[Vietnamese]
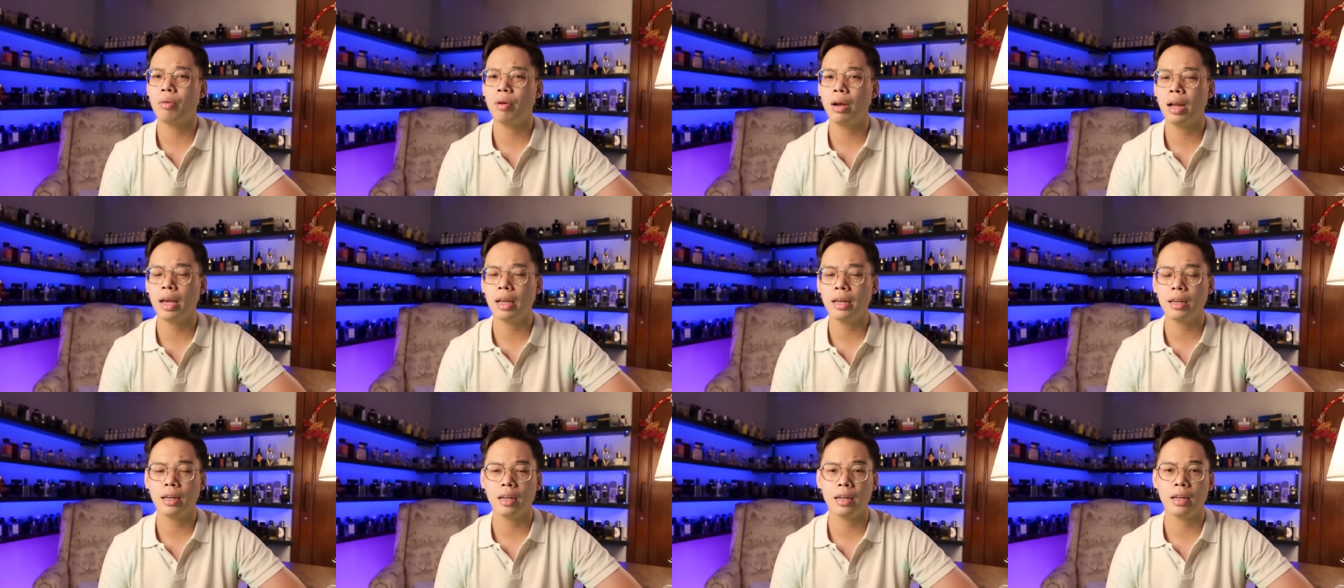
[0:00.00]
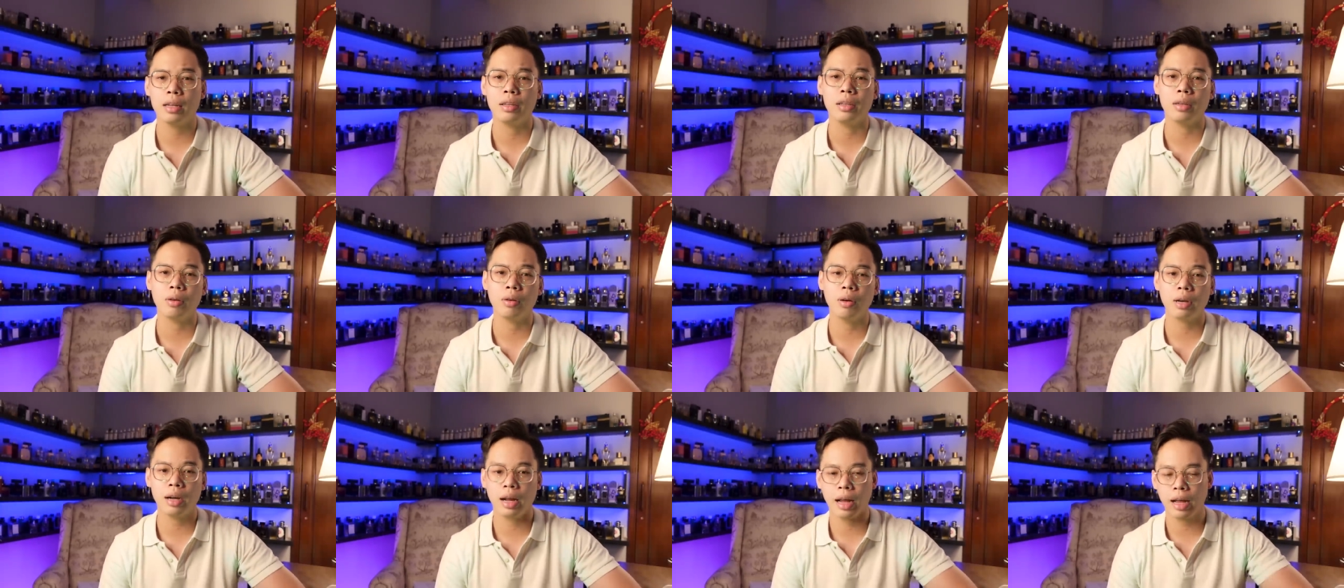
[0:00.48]
violet hay là
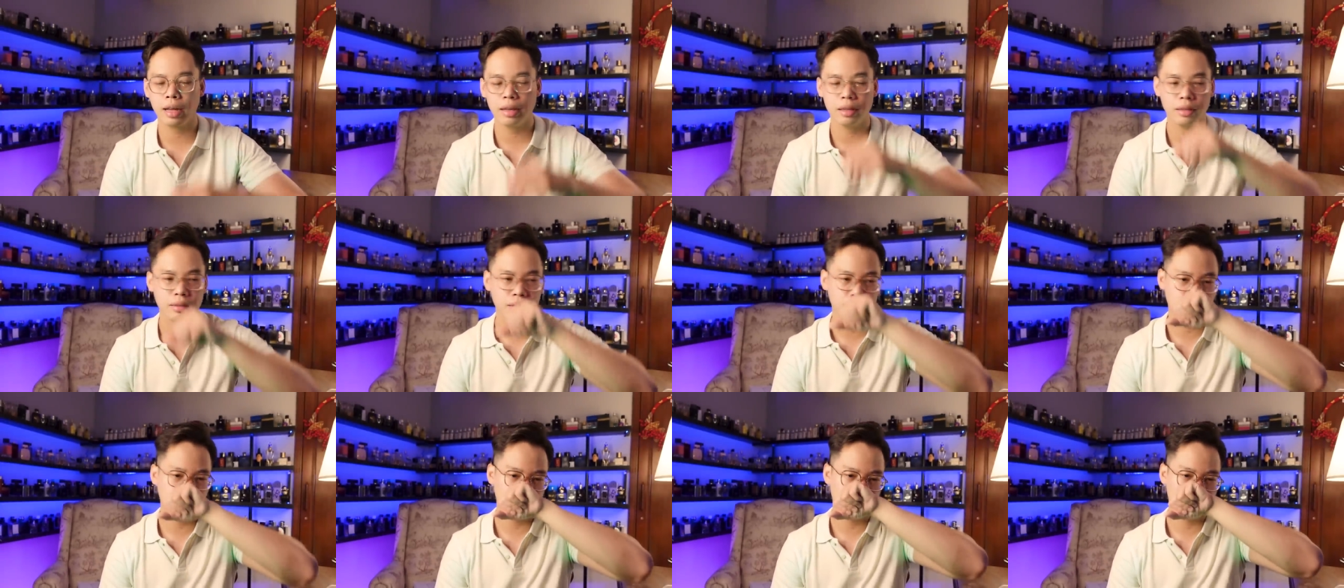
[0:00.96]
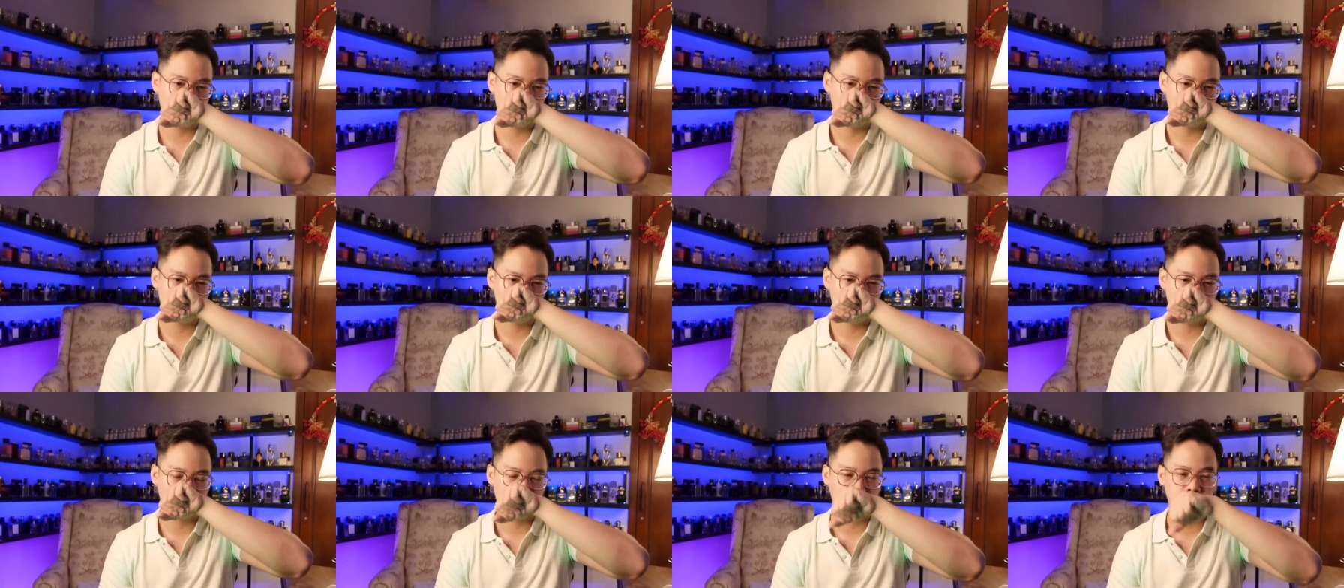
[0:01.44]
những con khác
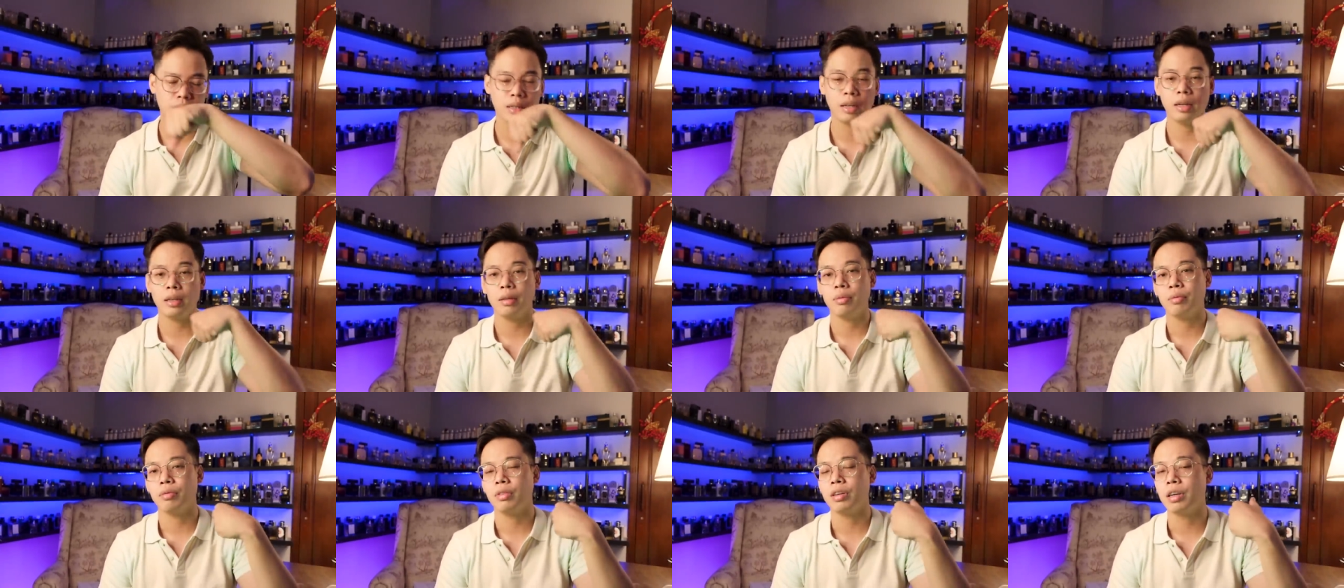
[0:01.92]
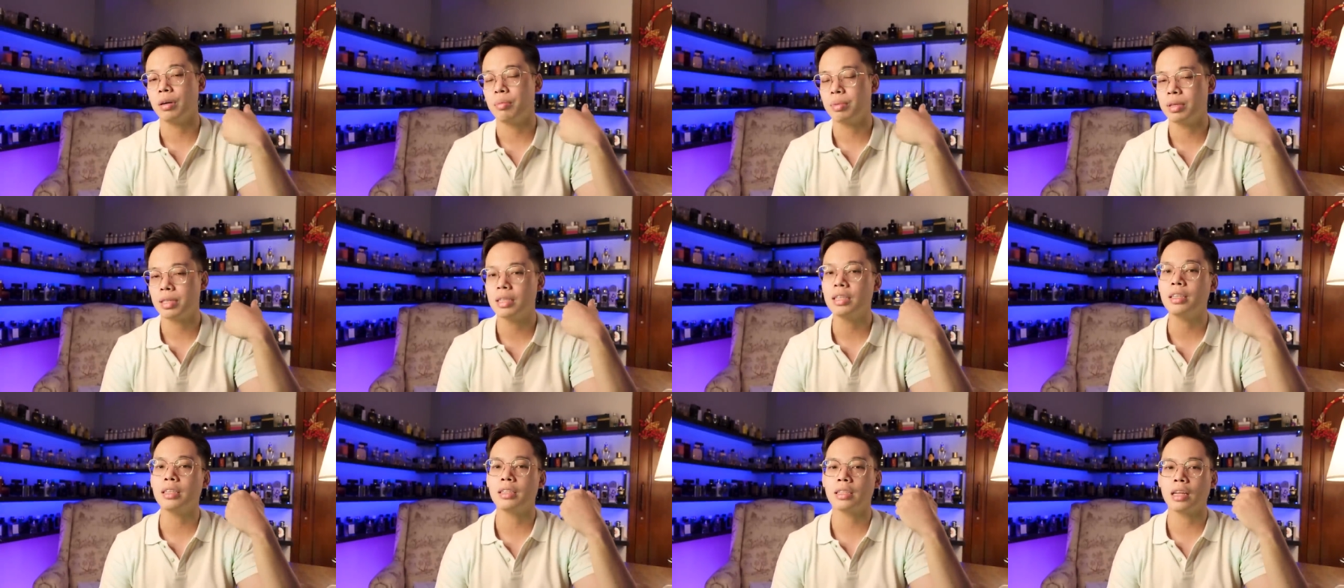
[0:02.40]
này vừa
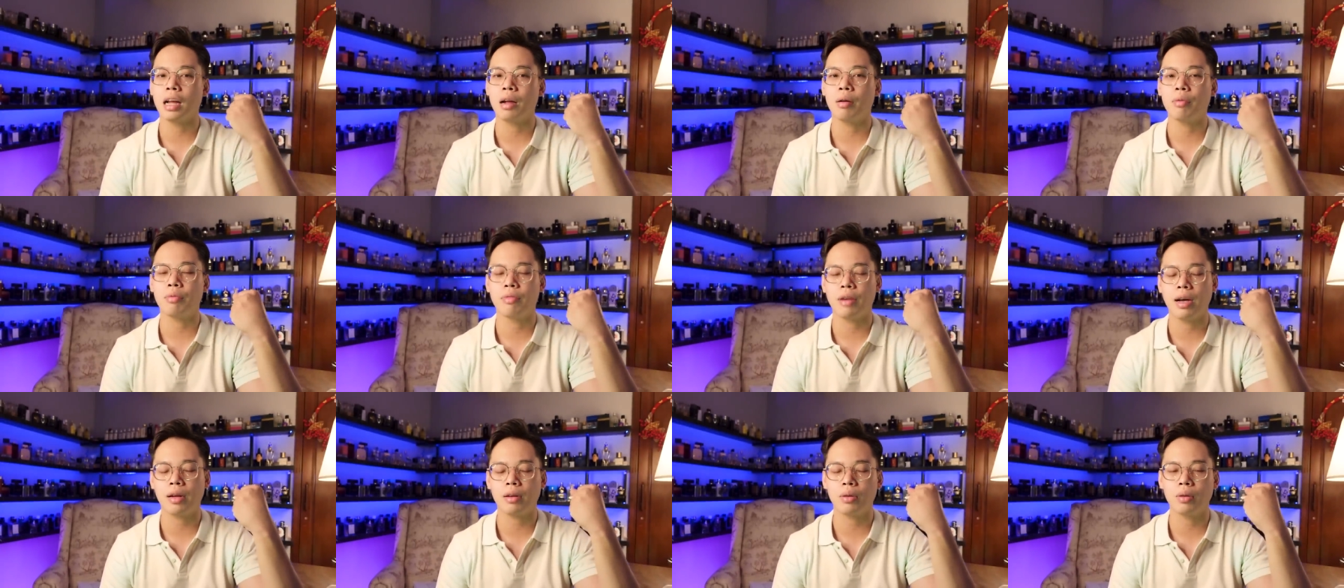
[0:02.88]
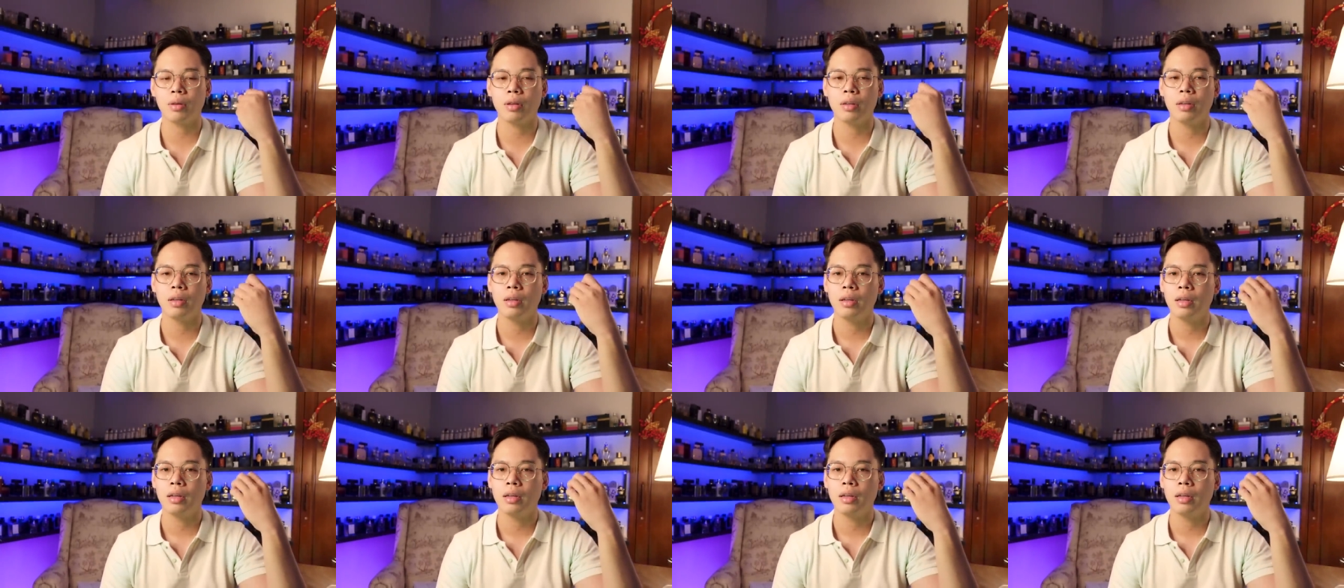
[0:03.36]
mới xịt ra một phát thôi